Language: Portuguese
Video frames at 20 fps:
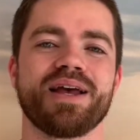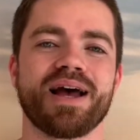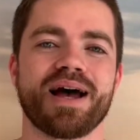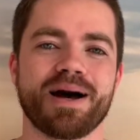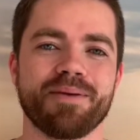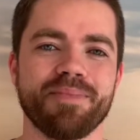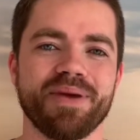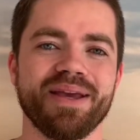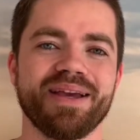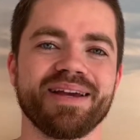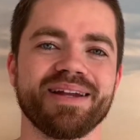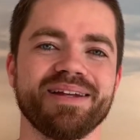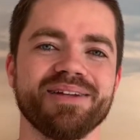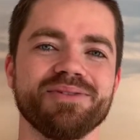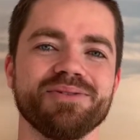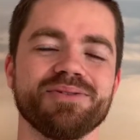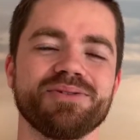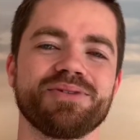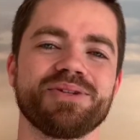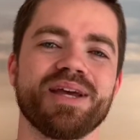Amém,
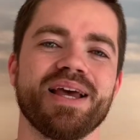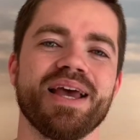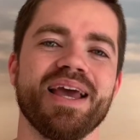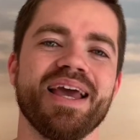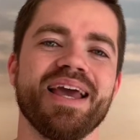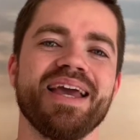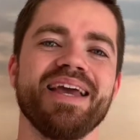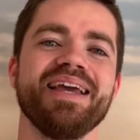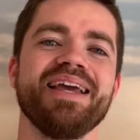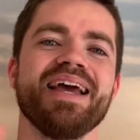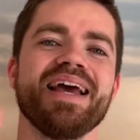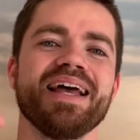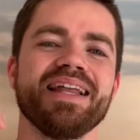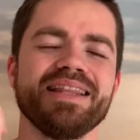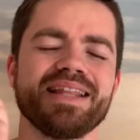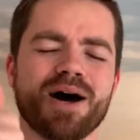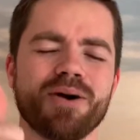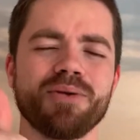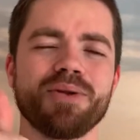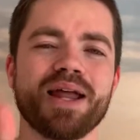queridos? Ei,
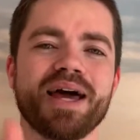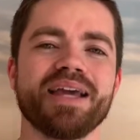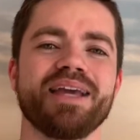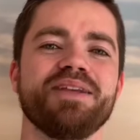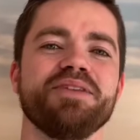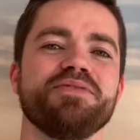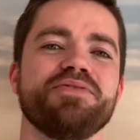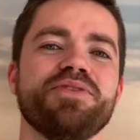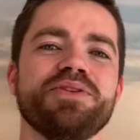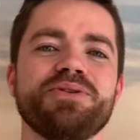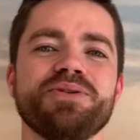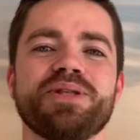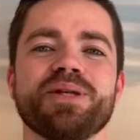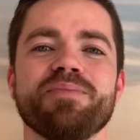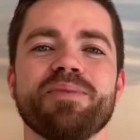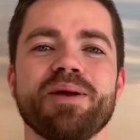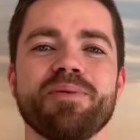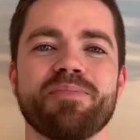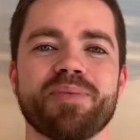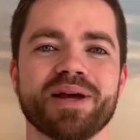dá um like no vídeo
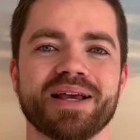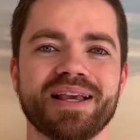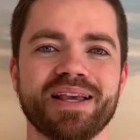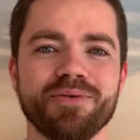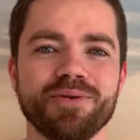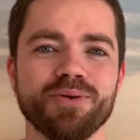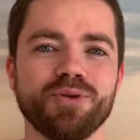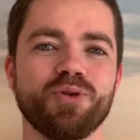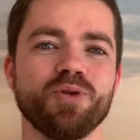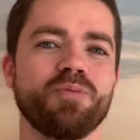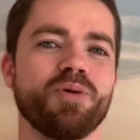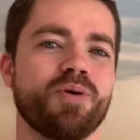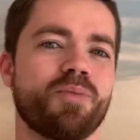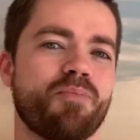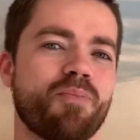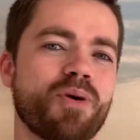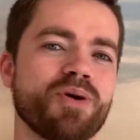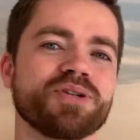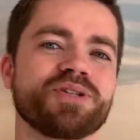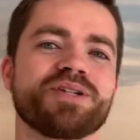também para que o YouTube
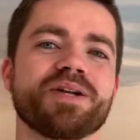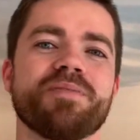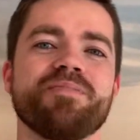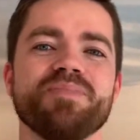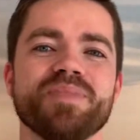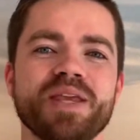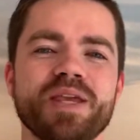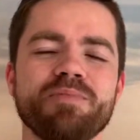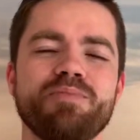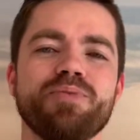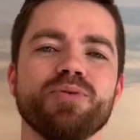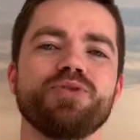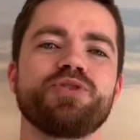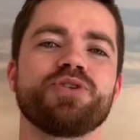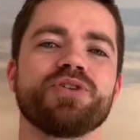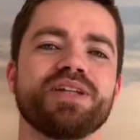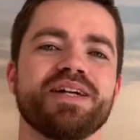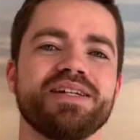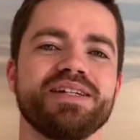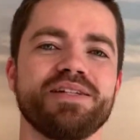possa
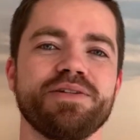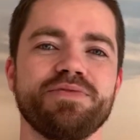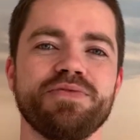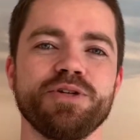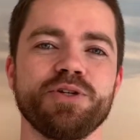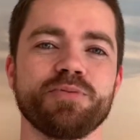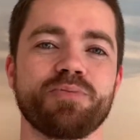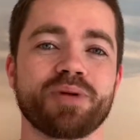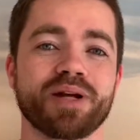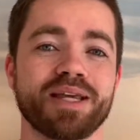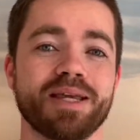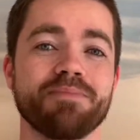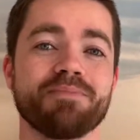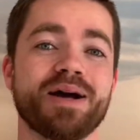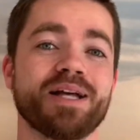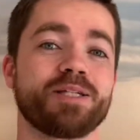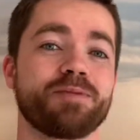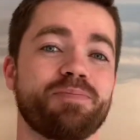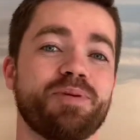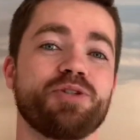impulsionar esse vídeo para que
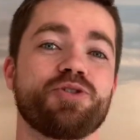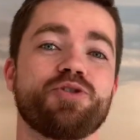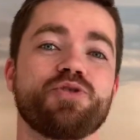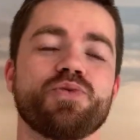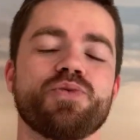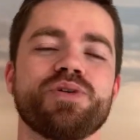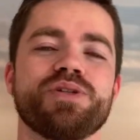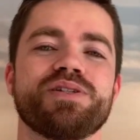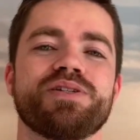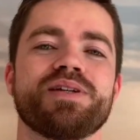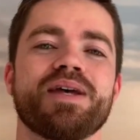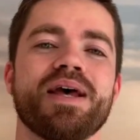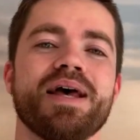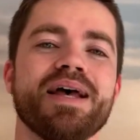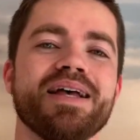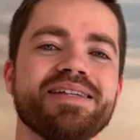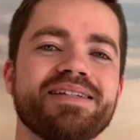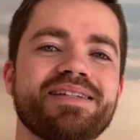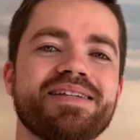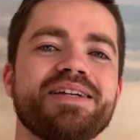mais pessoas
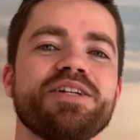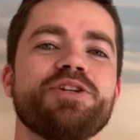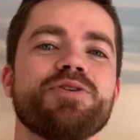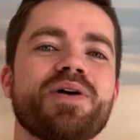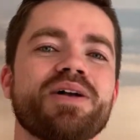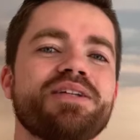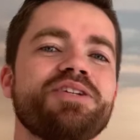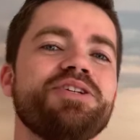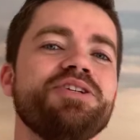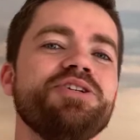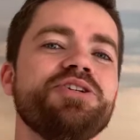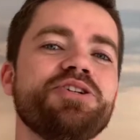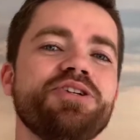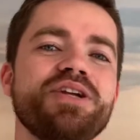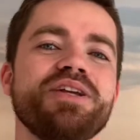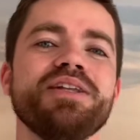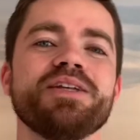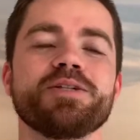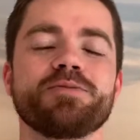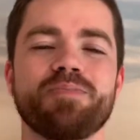sejam
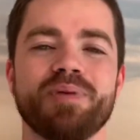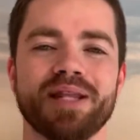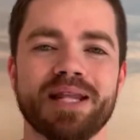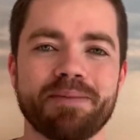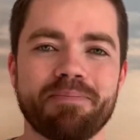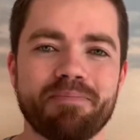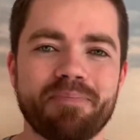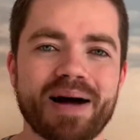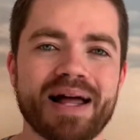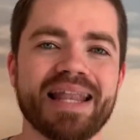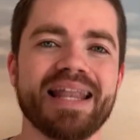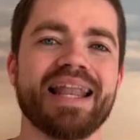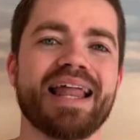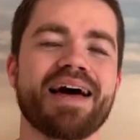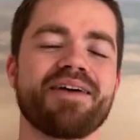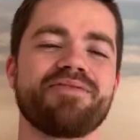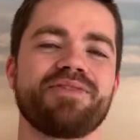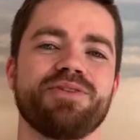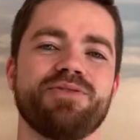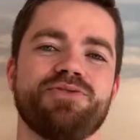atingidas pela
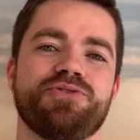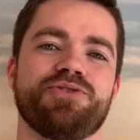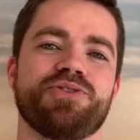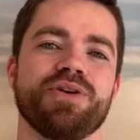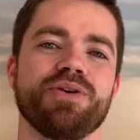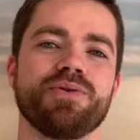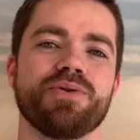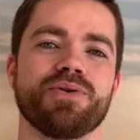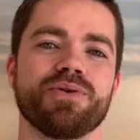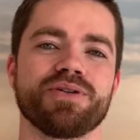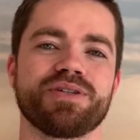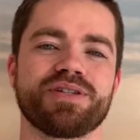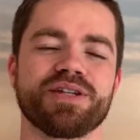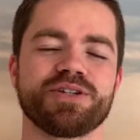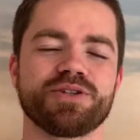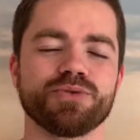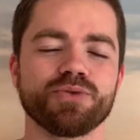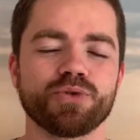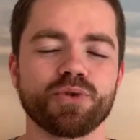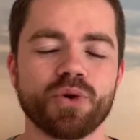palavra do Senhor,
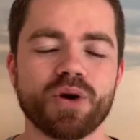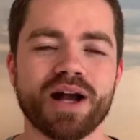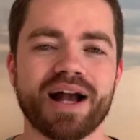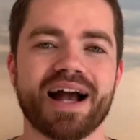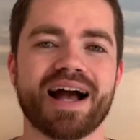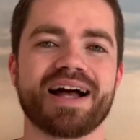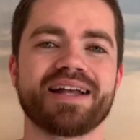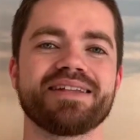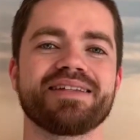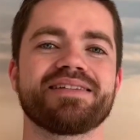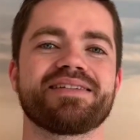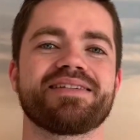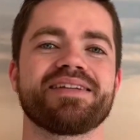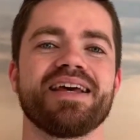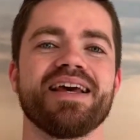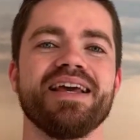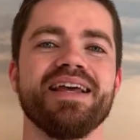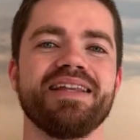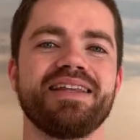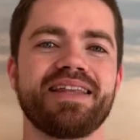sejam tocadas
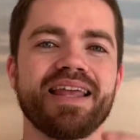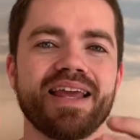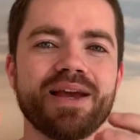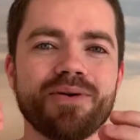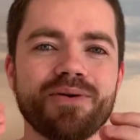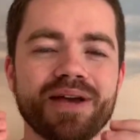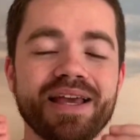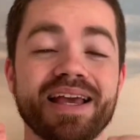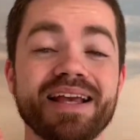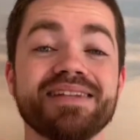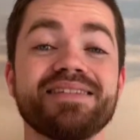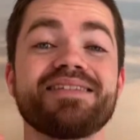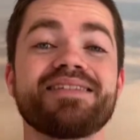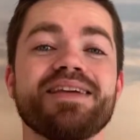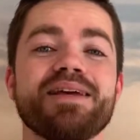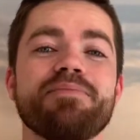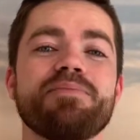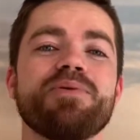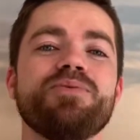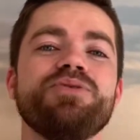e tenham e
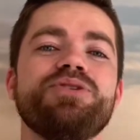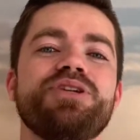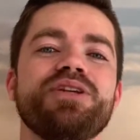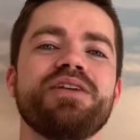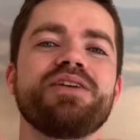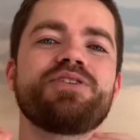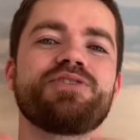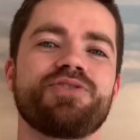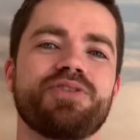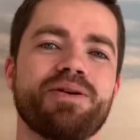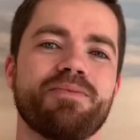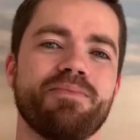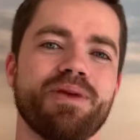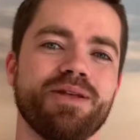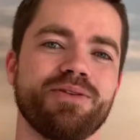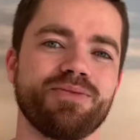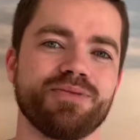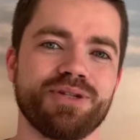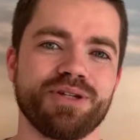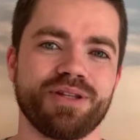recebam um
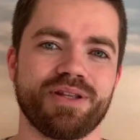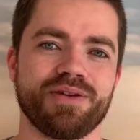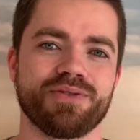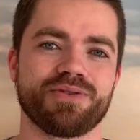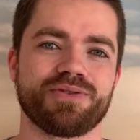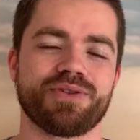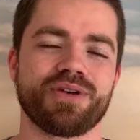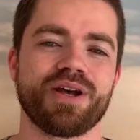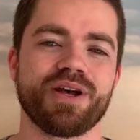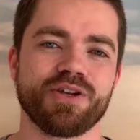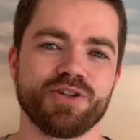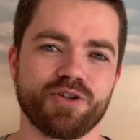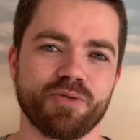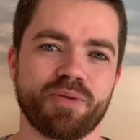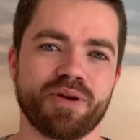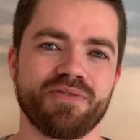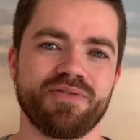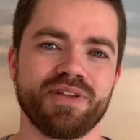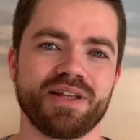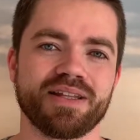direcionamento de Deus
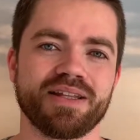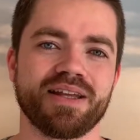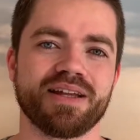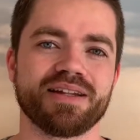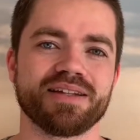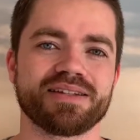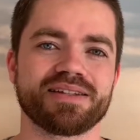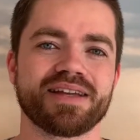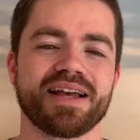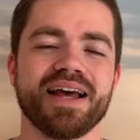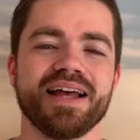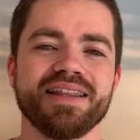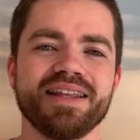sobre a vida delas.